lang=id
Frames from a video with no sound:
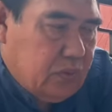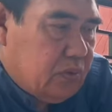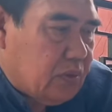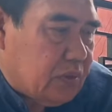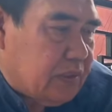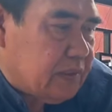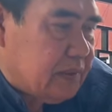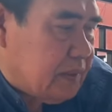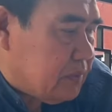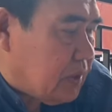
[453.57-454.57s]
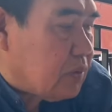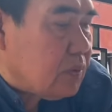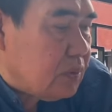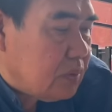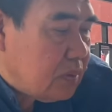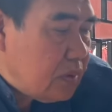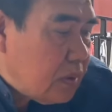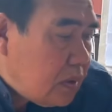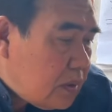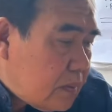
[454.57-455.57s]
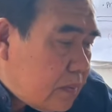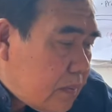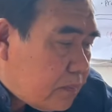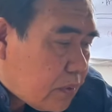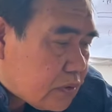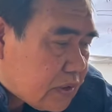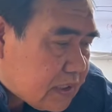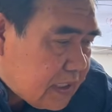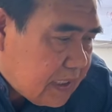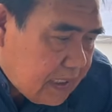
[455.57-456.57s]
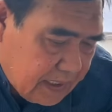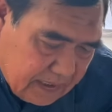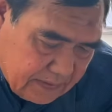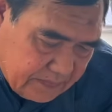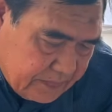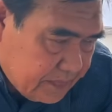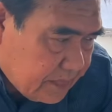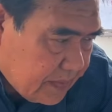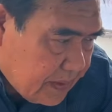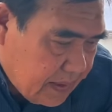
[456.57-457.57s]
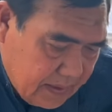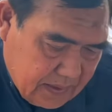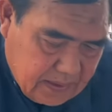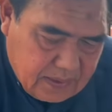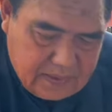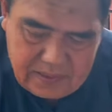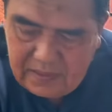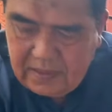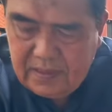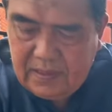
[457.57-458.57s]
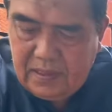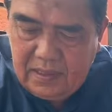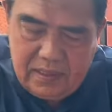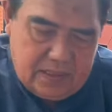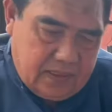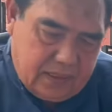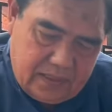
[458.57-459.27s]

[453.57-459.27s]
unsur ya dalam satu proses ini ya nah ini